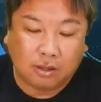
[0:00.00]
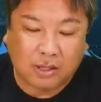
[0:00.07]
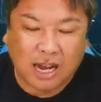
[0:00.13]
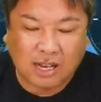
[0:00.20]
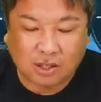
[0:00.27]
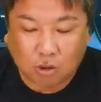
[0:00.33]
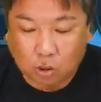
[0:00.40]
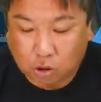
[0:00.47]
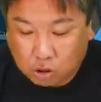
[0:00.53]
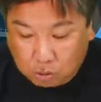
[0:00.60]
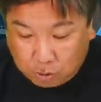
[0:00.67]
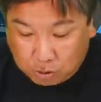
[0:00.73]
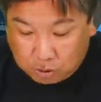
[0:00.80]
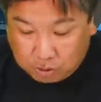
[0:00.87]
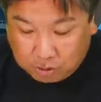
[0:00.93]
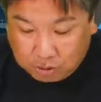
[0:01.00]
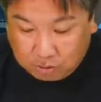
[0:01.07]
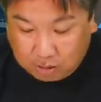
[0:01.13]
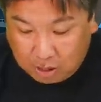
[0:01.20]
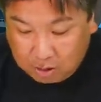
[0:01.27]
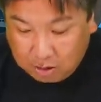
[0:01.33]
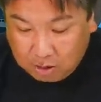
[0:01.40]
チャンスを潰す
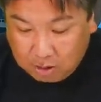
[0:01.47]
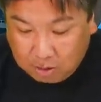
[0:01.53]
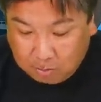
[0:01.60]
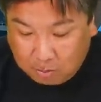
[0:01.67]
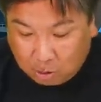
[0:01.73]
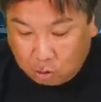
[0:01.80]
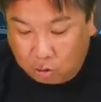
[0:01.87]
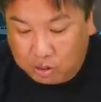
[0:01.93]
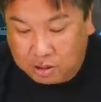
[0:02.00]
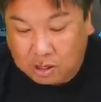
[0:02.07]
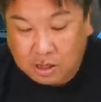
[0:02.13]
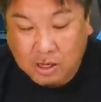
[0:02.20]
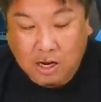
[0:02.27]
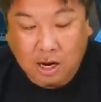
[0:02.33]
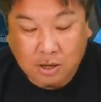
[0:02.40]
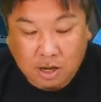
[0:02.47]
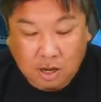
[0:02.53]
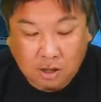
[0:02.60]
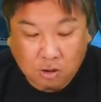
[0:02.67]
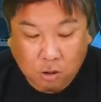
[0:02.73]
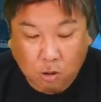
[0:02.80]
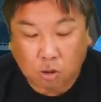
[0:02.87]
まあ、この1、2回
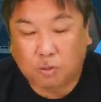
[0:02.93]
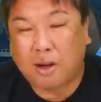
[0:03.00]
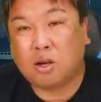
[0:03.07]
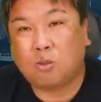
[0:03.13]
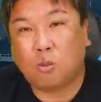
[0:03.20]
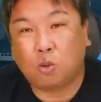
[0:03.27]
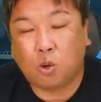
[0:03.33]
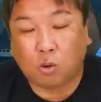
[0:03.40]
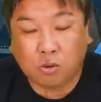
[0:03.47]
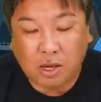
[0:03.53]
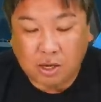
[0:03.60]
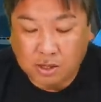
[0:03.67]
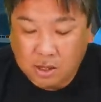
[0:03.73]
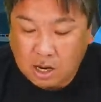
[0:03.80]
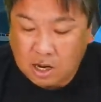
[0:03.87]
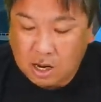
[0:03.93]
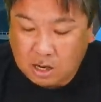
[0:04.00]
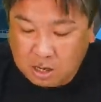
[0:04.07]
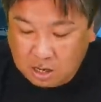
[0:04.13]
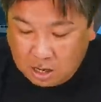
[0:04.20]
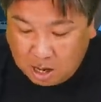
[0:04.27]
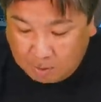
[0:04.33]
ね、ソフトバンクも得点し
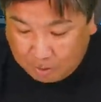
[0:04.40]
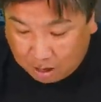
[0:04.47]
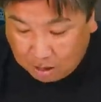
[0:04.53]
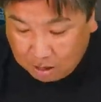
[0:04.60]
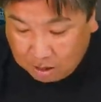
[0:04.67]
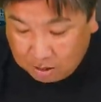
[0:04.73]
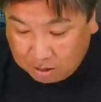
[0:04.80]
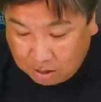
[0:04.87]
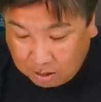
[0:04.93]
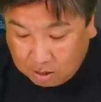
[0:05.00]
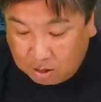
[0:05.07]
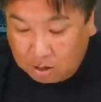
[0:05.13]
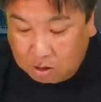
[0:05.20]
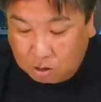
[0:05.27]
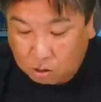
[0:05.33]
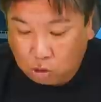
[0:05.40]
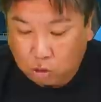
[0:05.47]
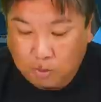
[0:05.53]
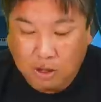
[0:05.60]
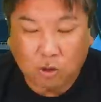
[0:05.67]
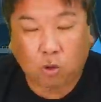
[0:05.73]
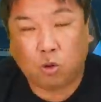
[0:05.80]
ていければ、ね、終
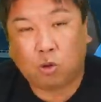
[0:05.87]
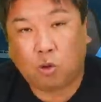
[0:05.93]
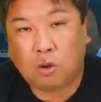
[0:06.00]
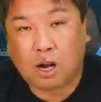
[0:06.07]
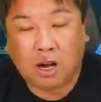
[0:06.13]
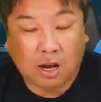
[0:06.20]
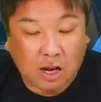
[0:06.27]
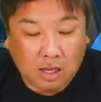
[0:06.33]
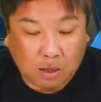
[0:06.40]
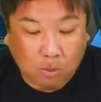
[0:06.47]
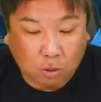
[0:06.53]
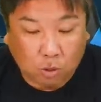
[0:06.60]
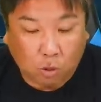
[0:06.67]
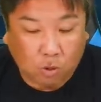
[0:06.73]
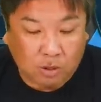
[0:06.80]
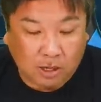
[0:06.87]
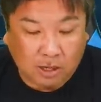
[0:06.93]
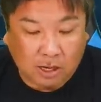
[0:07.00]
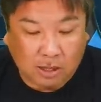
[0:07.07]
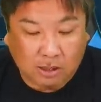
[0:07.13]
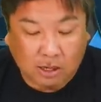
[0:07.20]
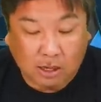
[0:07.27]
盤のことを考えてもどうに
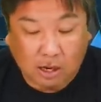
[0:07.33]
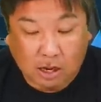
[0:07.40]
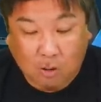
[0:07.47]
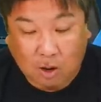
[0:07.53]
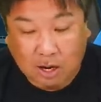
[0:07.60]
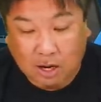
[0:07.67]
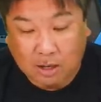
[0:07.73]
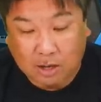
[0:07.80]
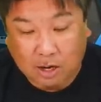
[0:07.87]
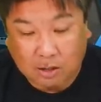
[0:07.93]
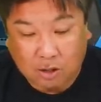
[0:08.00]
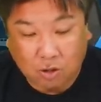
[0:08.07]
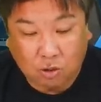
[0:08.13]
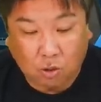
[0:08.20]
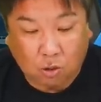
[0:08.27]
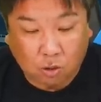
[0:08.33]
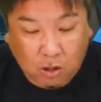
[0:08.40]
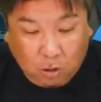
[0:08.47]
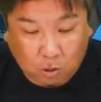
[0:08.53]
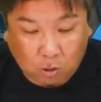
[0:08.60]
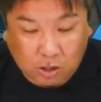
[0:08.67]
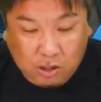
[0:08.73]
かなってたかわからないというところ
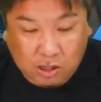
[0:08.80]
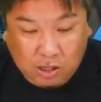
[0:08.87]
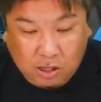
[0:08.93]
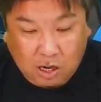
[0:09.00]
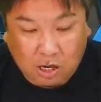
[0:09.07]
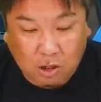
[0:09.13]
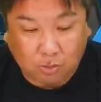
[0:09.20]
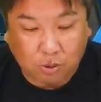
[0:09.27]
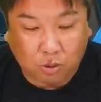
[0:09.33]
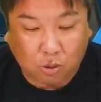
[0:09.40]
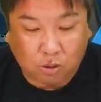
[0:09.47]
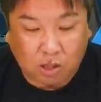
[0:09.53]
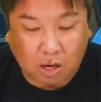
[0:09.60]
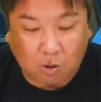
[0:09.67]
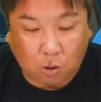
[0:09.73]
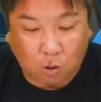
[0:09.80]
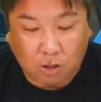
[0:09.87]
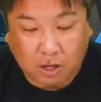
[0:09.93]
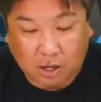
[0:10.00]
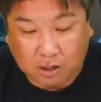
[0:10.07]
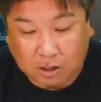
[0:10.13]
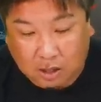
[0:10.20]
で、この1、2回の無得点は大
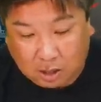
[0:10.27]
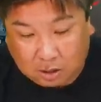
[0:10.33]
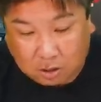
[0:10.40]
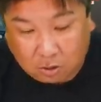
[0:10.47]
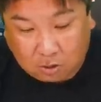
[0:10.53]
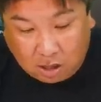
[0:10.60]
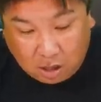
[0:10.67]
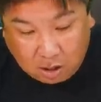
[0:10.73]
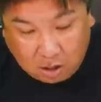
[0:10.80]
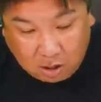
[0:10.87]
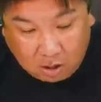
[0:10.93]
きかったなっていうね、